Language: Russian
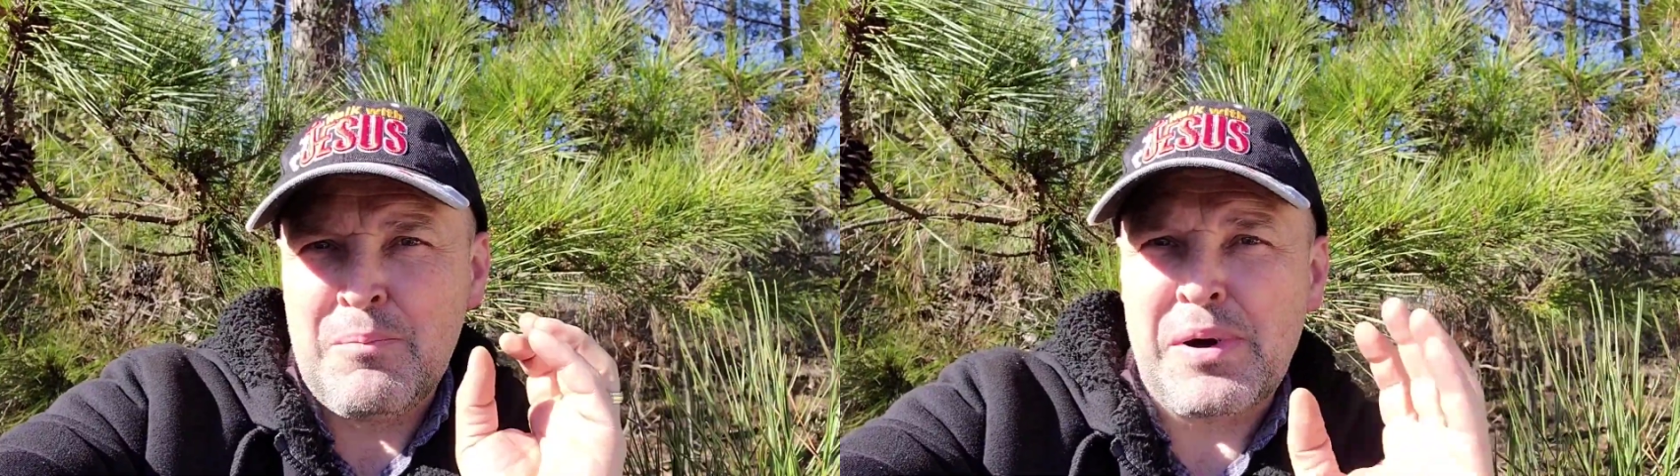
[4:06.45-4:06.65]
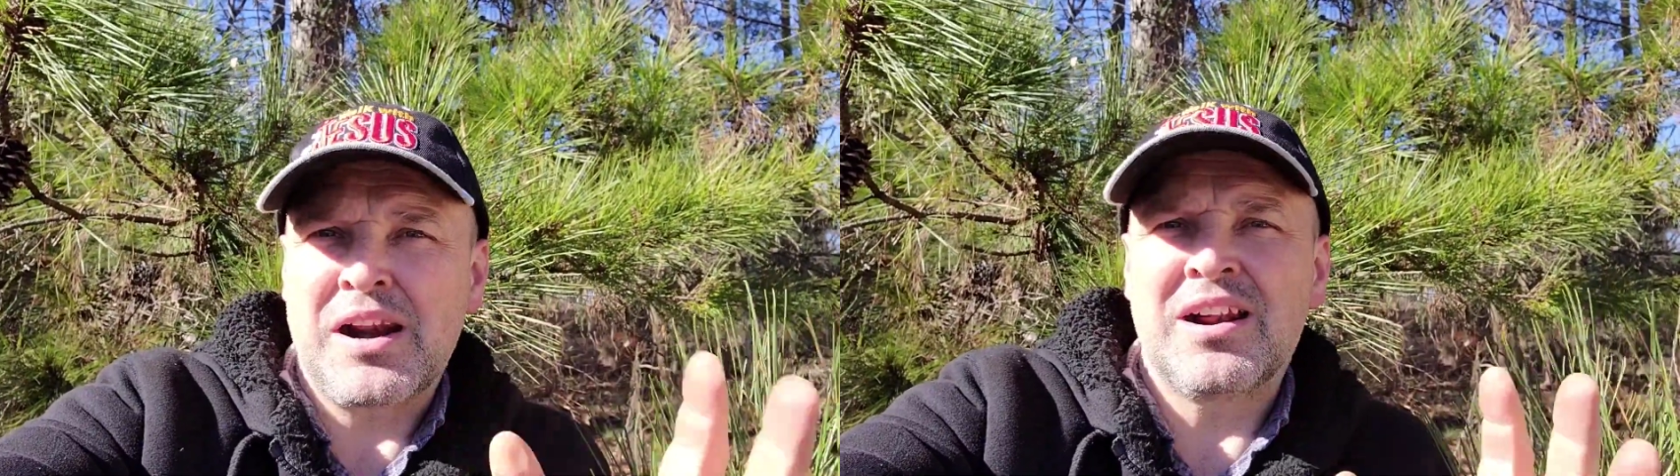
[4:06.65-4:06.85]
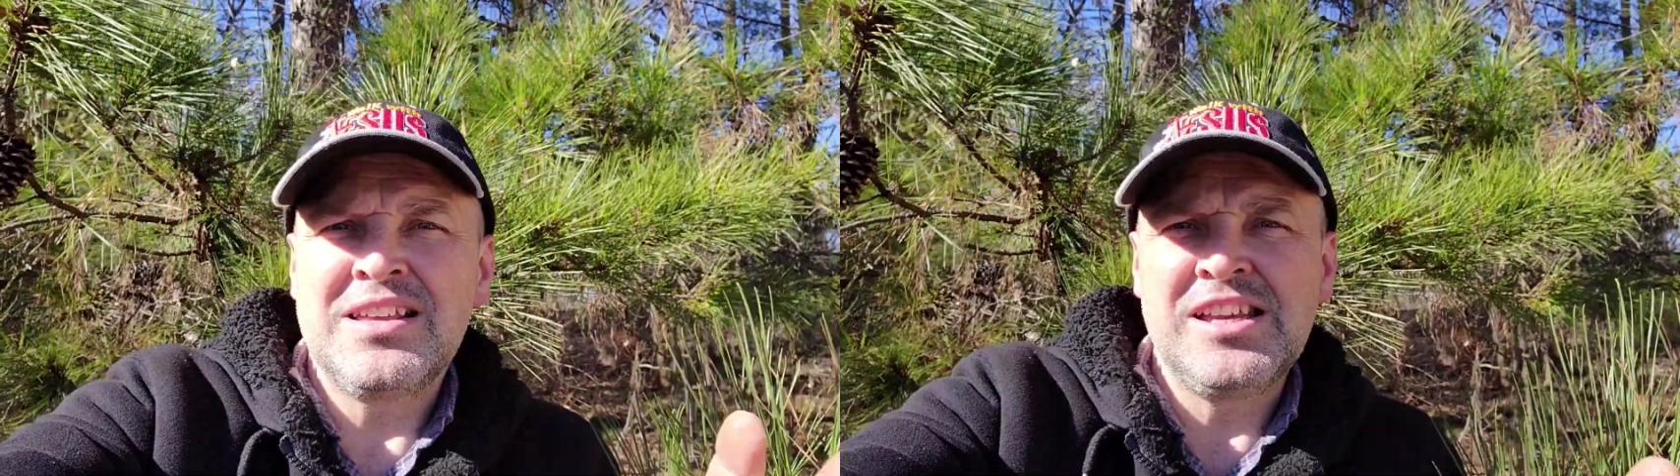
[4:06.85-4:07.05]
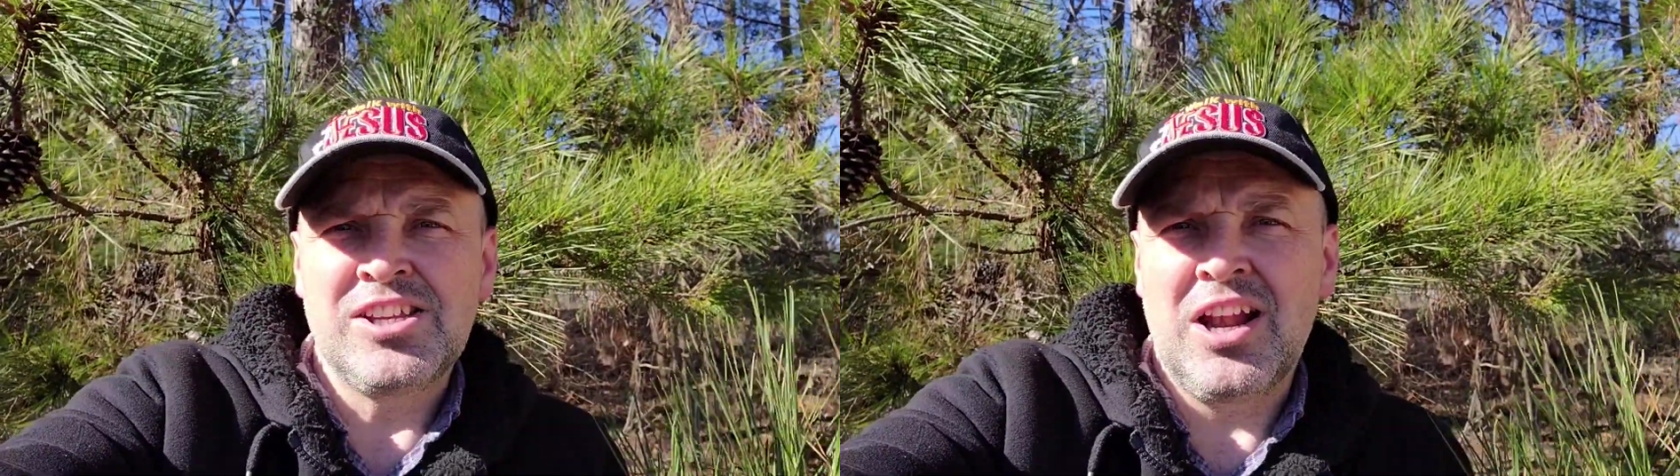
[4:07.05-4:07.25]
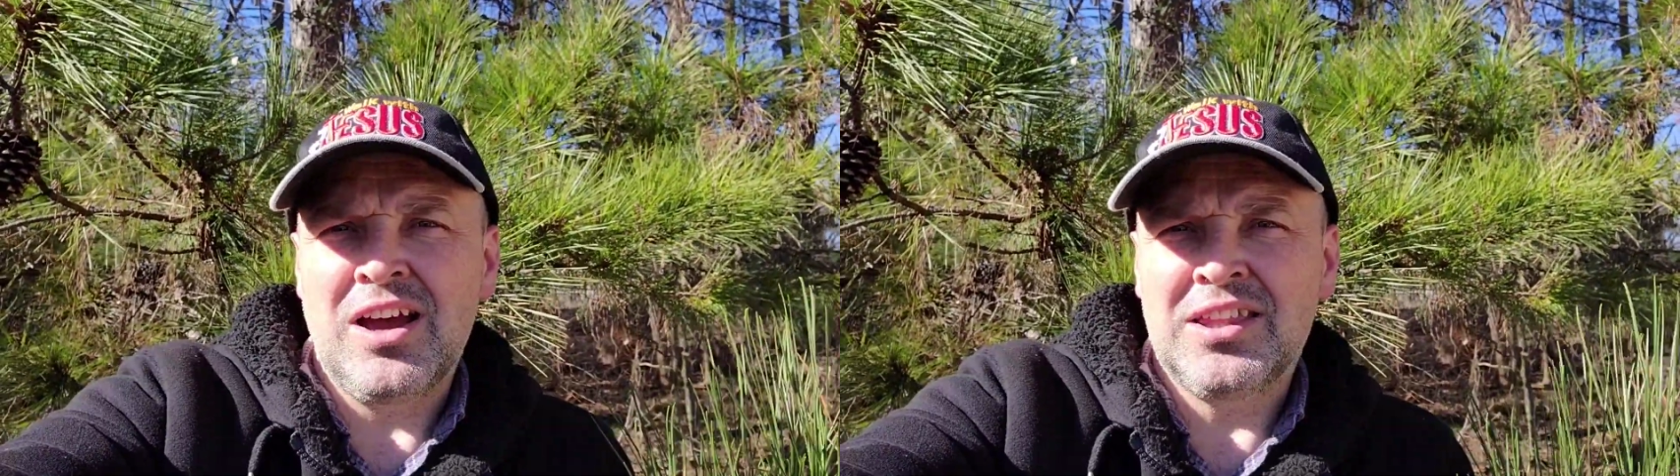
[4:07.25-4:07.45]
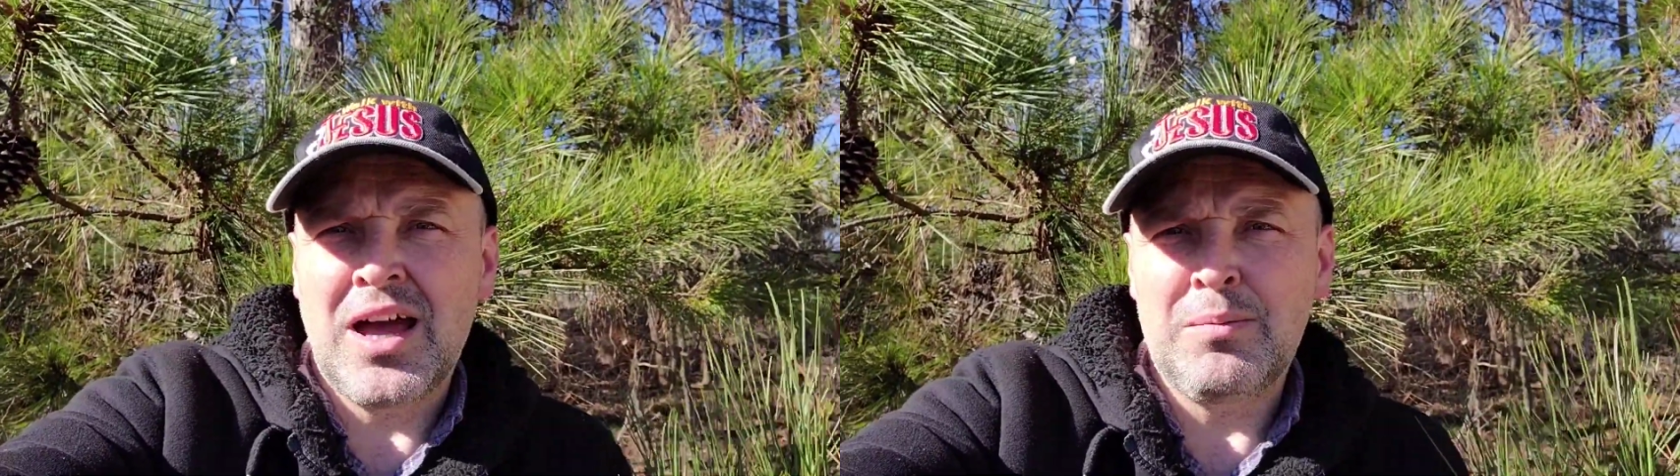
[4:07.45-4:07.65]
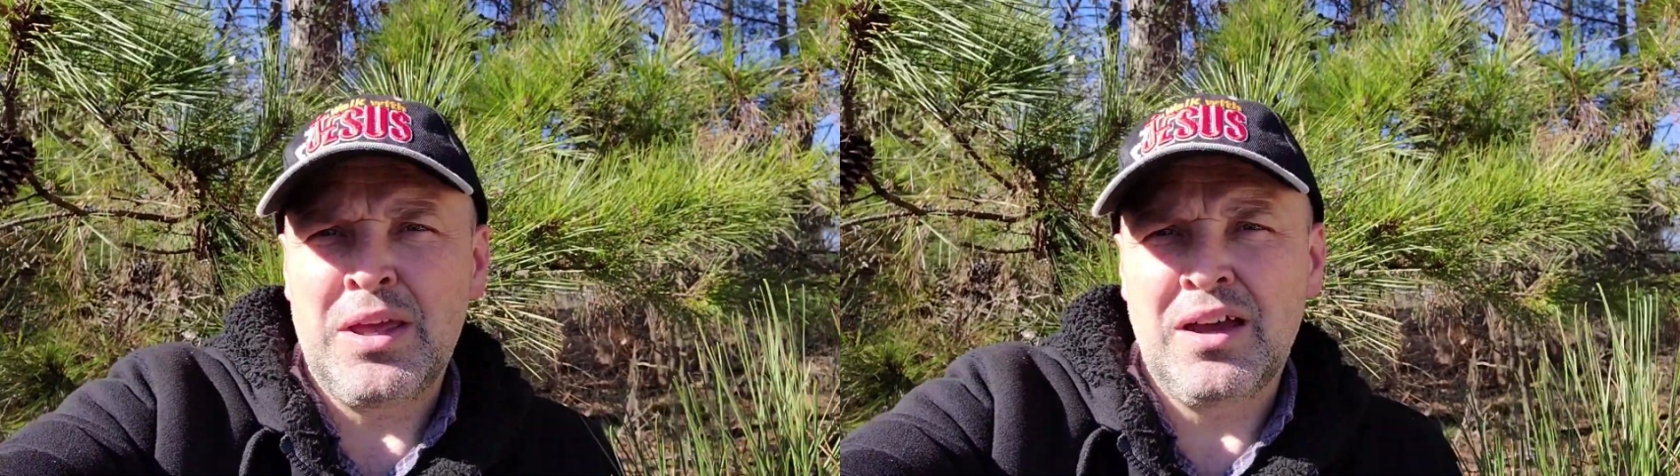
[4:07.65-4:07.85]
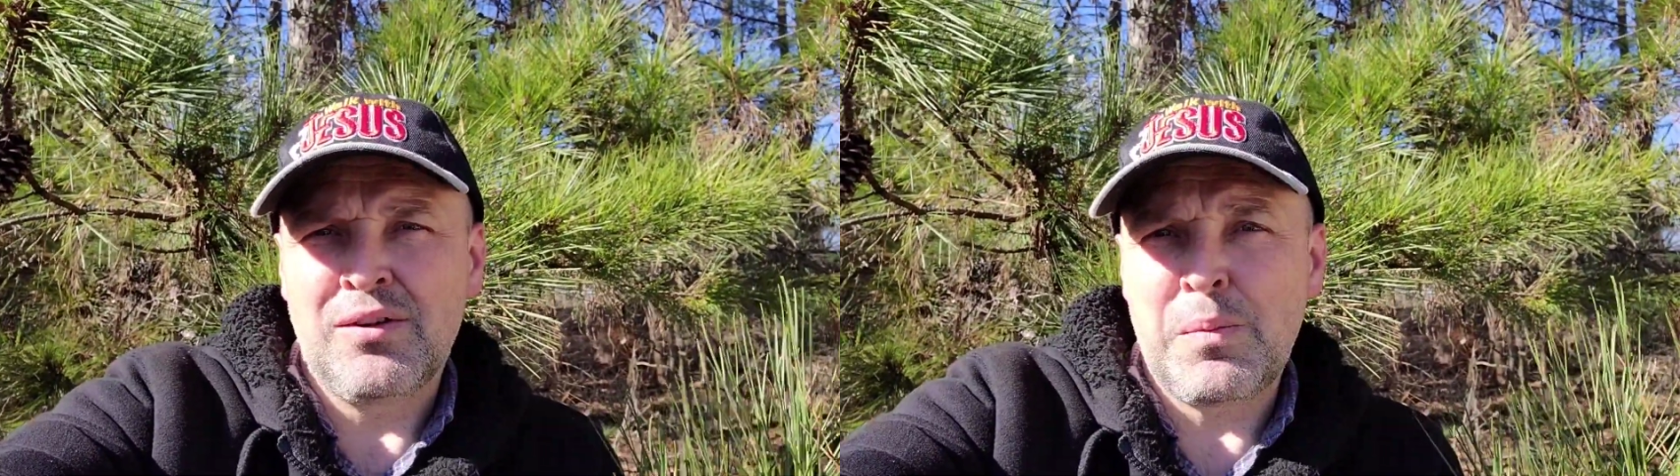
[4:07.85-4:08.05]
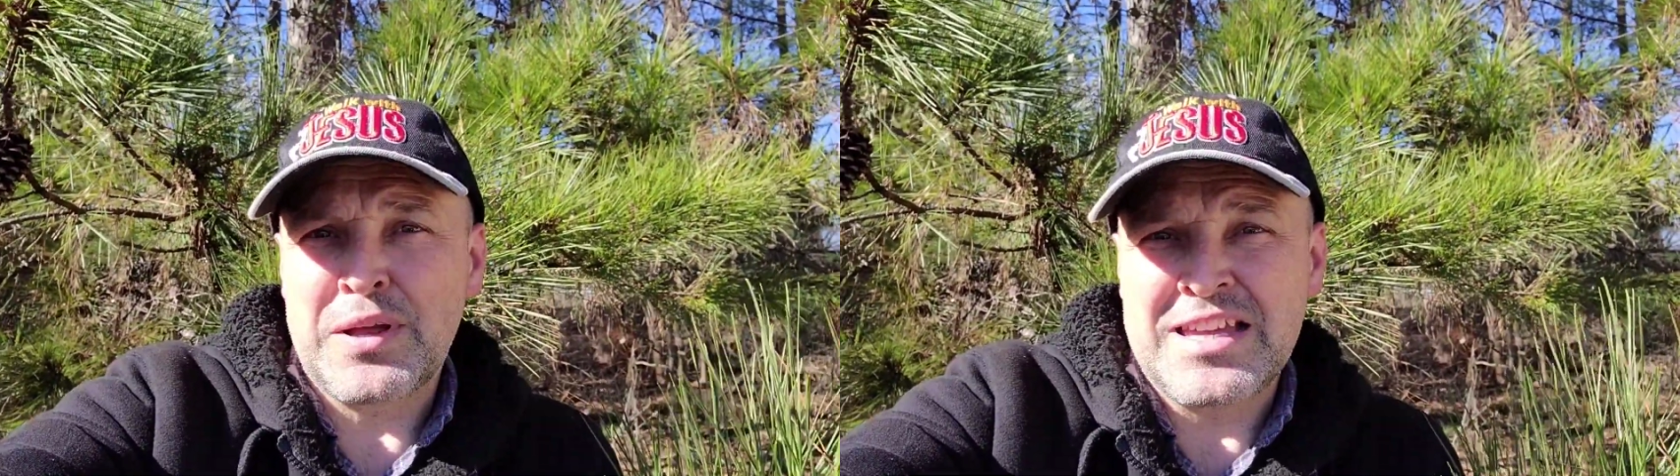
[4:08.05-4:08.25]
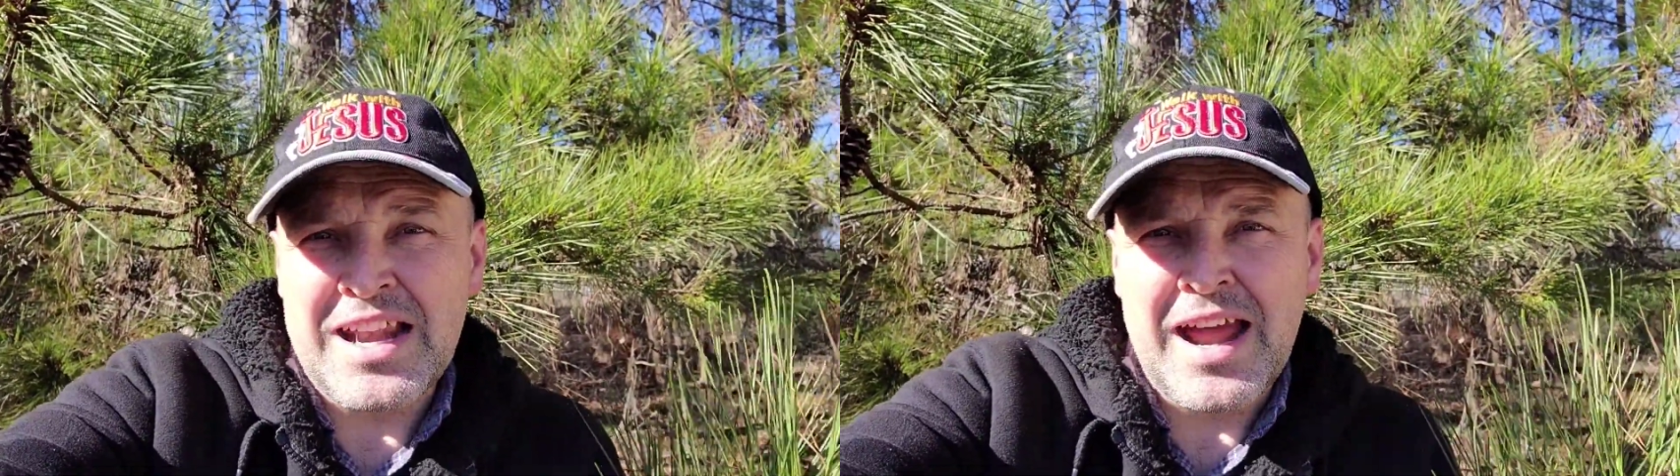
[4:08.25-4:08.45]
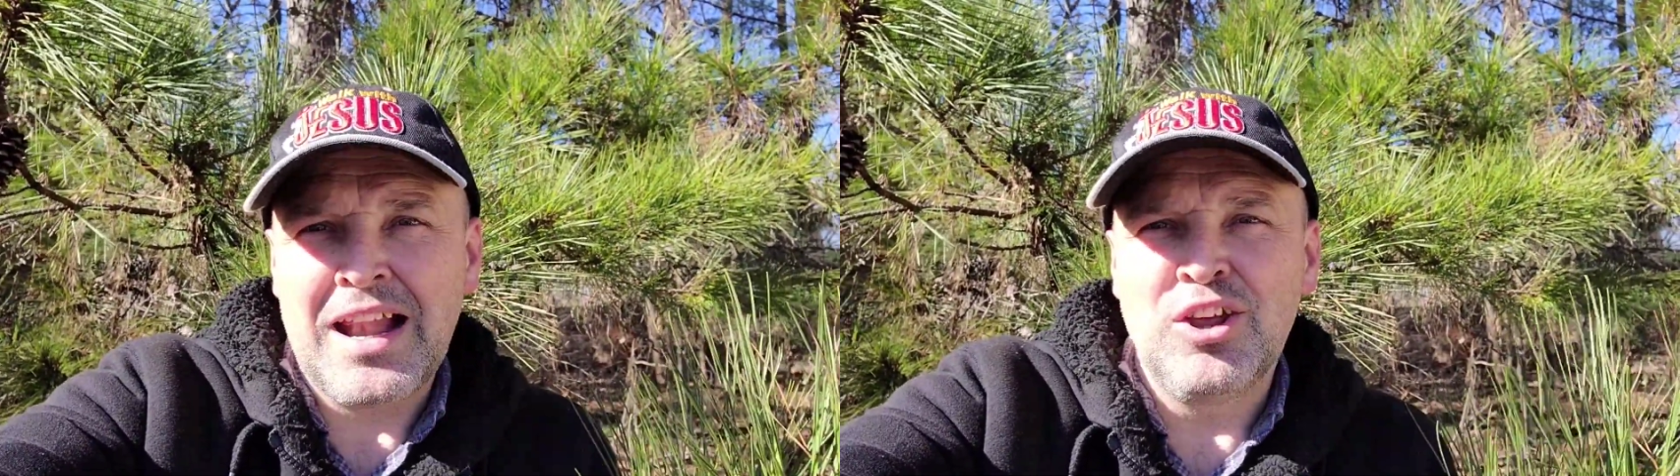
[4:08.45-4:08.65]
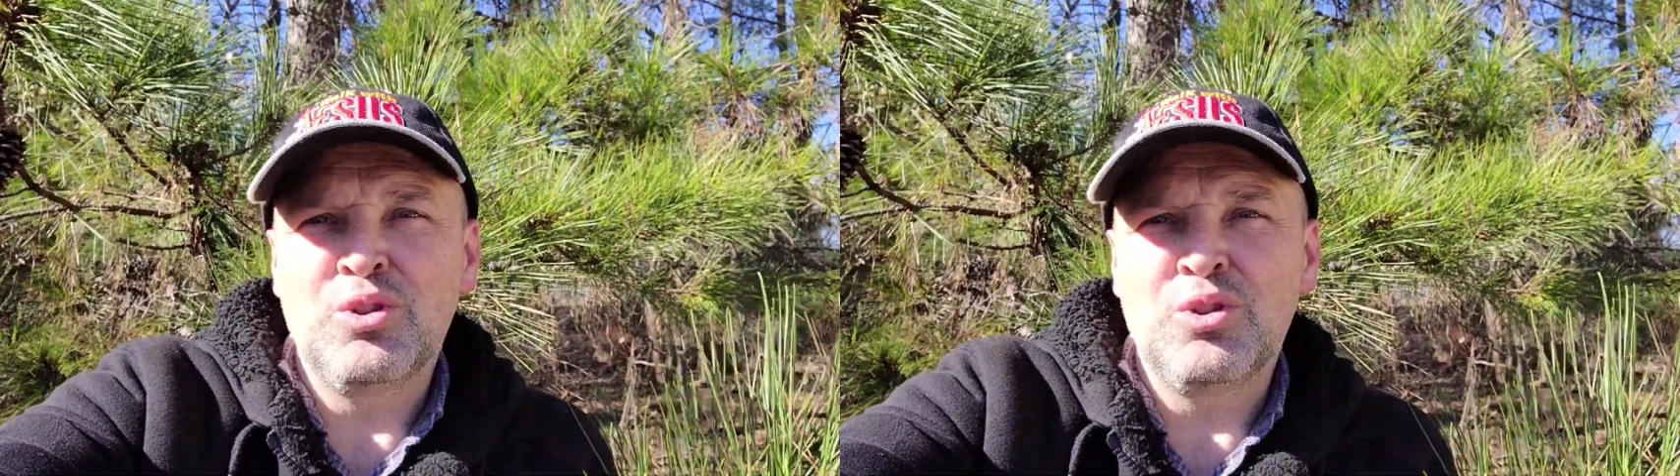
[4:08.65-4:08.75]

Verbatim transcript: прародители Адам и Ева потеряли,